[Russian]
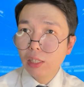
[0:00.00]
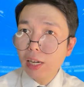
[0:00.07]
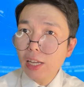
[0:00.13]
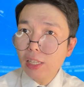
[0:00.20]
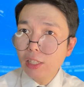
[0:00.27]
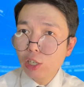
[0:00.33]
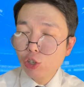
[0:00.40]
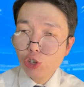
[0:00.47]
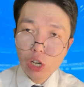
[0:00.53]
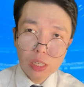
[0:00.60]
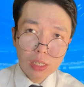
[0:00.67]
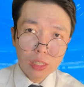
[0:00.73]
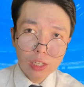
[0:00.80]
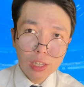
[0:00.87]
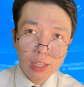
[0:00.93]
третьей
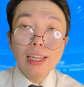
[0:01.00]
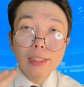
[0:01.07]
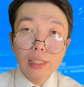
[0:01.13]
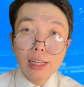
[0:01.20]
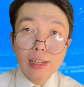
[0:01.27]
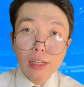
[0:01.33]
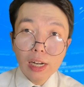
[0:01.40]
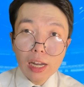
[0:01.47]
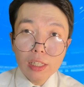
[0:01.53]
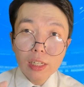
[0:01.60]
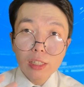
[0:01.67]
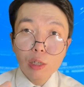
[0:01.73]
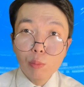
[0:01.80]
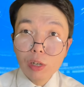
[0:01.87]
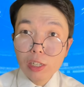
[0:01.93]
части и доиграть
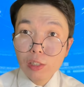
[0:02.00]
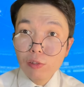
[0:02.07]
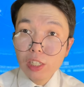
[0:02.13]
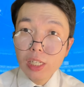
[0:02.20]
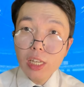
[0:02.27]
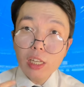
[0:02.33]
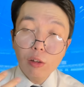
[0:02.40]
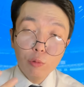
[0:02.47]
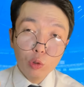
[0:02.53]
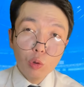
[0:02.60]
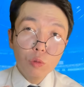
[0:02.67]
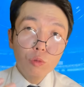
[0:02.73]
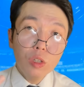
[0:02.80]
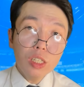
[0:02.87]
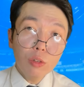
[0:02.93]
это произведение в
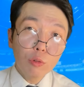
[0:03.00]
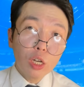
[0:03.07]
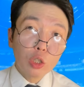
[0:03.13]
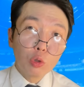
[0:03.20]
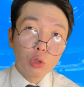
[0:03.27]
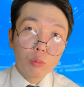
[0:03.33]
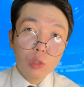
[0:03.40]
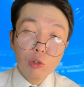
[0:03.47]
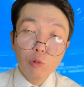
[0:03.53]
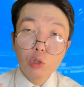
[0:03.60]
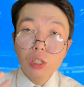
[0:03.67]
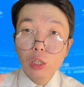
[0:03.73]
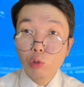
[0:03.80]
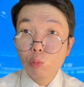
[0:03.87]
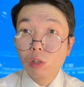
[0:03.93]
том виде, в котором его
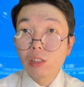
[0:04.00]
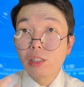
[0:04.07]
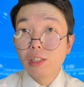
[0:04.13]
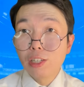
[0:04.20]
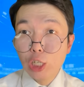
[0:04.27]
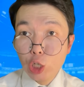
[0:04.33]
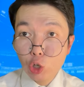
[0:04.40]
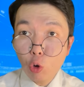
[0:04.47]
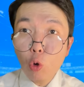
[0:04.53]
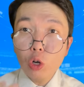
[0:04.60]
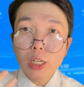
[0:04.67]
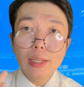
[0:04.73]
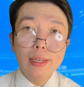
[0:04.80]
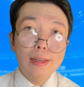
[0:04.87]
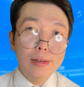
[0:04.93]
задумал
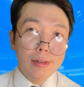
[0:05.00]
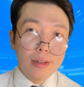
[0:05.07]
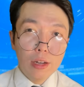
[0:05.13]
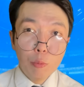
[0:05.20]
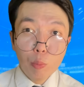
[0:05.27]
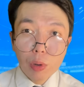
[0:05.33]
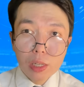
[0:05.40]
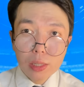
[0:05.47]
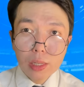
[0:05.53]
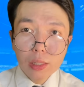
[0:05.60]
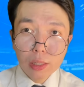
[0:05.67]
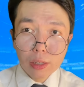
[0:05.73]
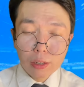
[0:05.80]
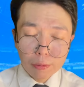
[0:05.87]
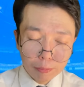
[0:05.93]
дирижер или
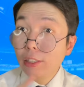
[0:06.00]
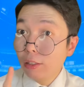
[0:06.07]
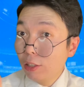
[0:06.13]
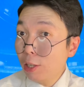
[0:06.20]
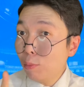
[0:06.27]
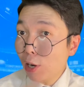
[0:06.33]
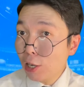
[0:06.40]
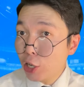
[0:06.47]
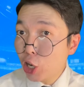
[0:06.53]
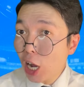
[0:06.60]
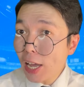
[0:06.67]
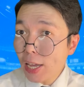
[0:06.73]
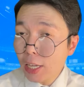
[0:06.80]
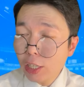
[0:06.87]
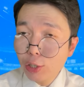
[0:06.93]
композитор.
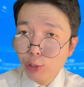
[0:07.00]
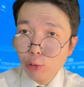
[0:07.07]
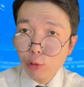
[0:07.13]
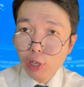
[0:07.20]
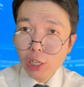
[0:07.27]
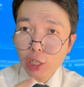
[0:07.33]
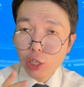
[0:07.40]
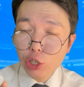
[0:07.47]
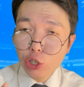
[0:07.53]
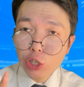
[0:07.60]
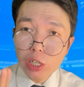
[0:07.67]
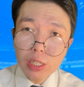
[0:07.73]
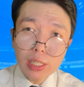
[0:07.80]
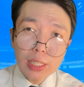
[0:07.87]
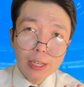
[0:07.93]
Небольшая история из
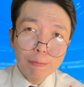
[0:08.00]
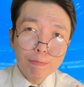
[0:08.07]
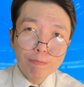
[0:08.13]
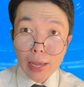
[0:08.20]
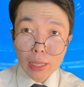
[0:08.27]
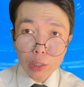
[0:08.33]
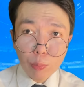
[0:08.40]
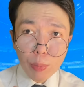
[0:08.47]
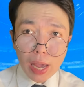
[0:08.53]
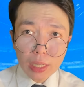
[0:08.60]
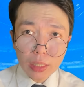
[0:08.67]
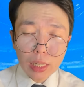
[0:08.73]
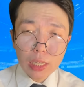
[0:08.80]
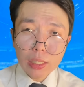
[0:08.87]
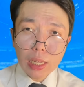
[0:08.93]
жизни. Лет
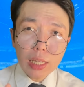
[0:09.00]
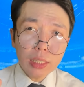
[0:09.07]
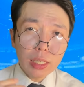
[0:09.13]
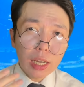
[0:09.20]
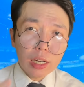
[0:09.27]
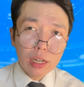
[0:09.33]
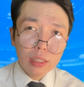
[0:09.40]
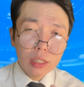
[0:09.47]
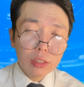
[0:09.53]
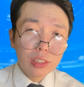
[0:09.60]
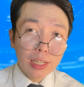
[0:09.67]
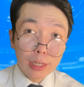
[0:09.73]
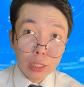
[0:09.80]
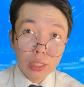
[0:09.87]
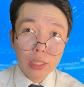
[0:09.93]
пять назад я ходил
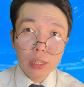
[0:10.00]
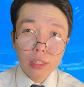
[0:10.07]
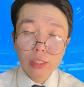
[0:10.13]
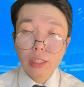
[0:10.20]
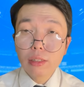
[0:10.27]
на концерт